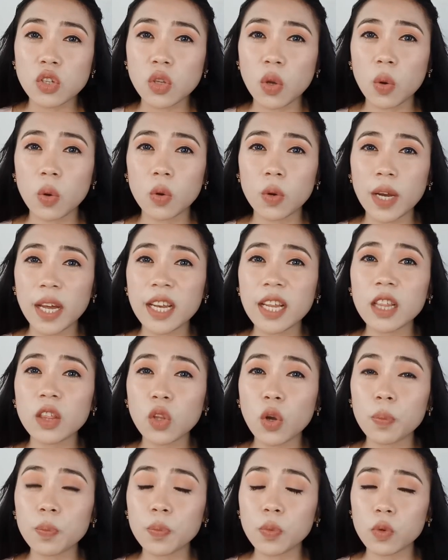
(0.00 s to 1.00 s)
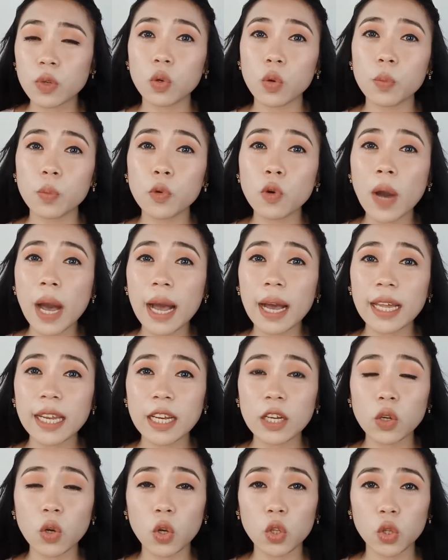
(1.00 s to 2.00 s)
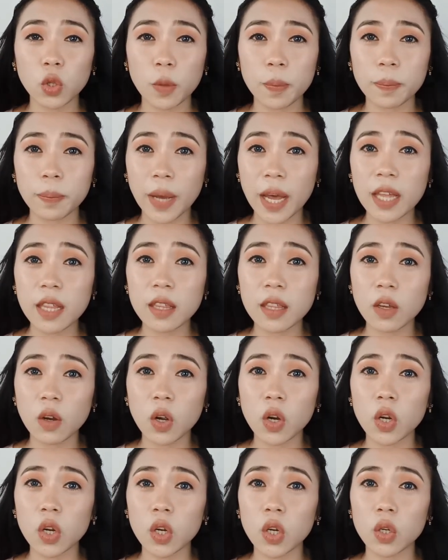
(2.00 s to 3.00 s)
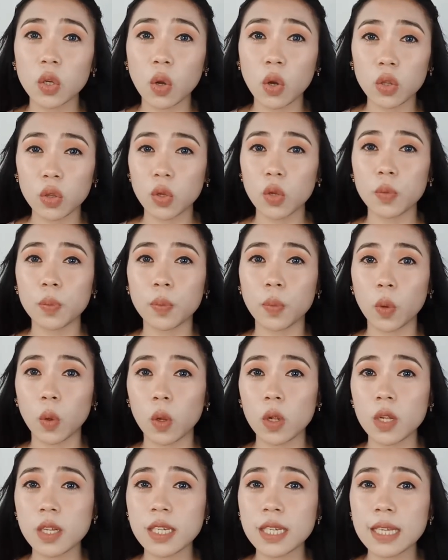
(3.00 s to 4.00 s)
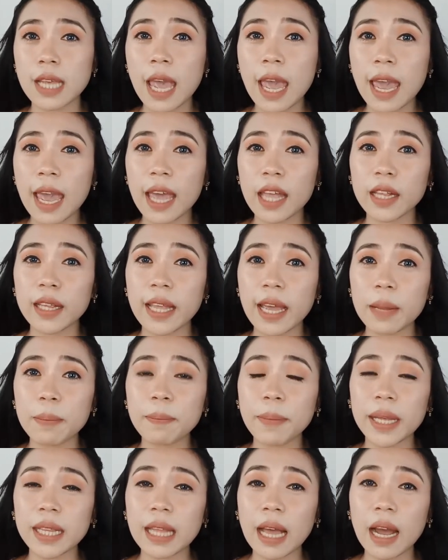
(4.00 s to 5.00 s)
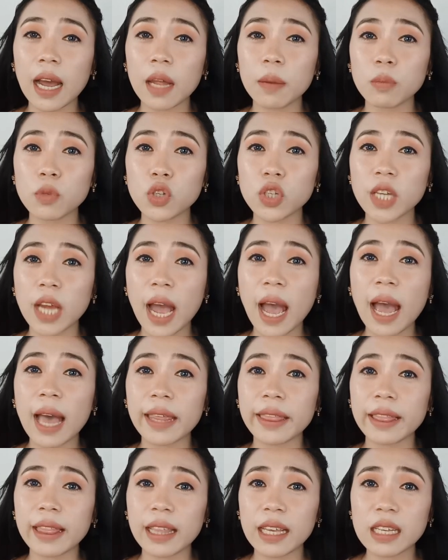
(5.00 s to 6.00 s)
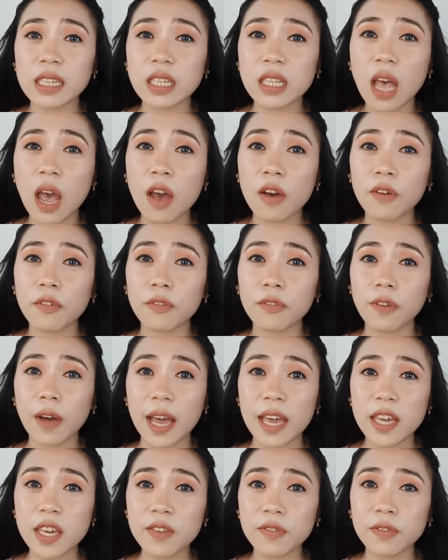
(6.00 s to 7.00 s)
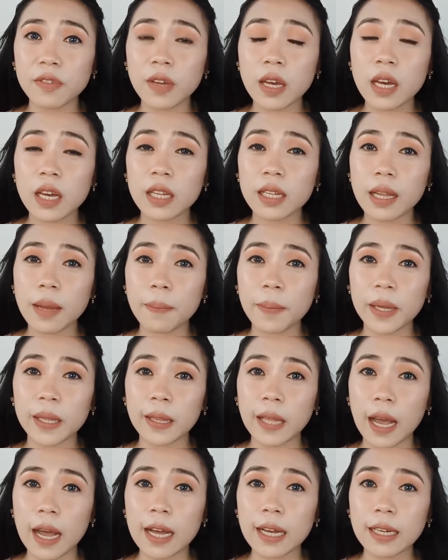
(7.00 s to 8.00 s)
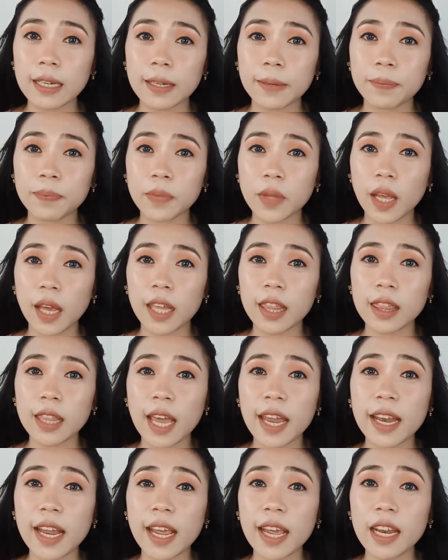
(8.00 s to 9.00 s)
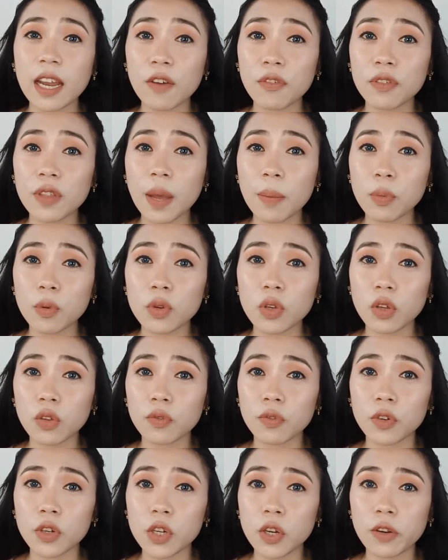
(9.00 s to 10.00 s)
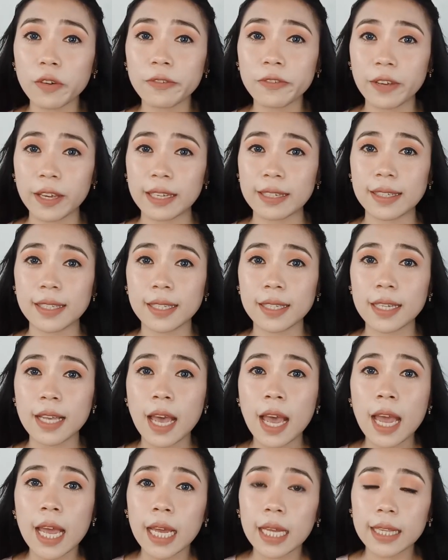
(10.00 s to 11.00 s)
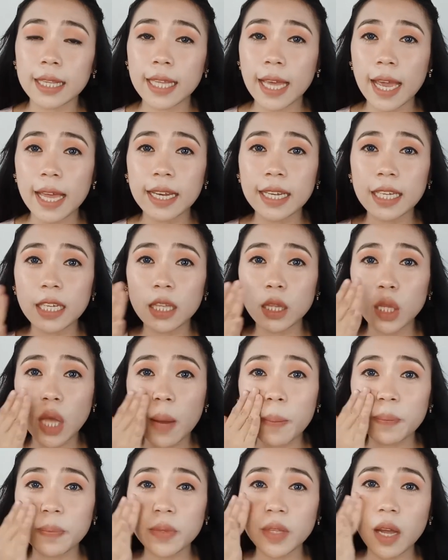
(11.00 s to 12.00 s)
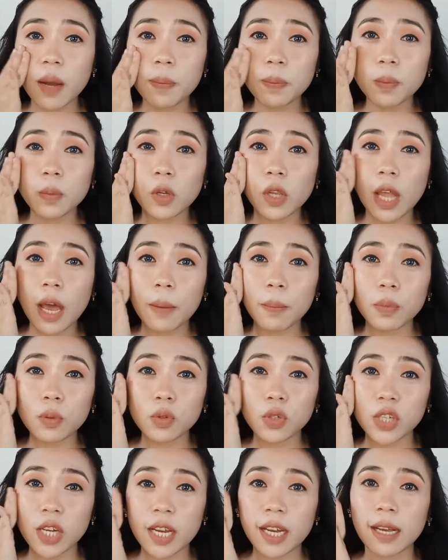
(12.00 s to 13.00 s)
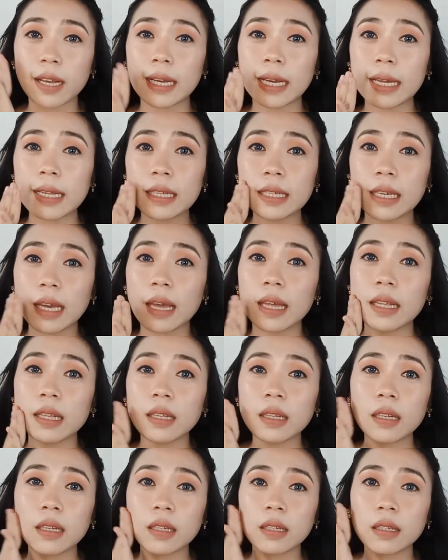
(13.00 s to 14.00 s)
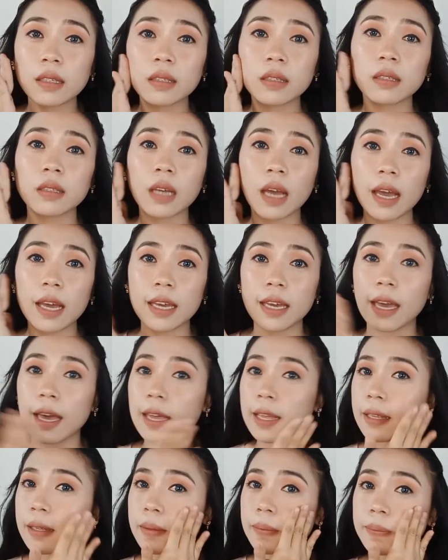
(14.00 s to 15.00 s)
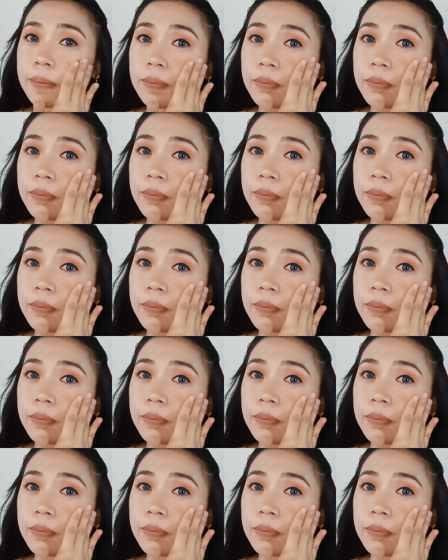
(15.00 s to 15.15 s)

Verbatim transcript: So, ganito po yan. Kumuha ka ng cotton pad or cotton balls and then patakan mo siya at least 5 na patak and then enough na po yun for your face. Then, itap-tap mo lang po siya ng ganyan. Ayan.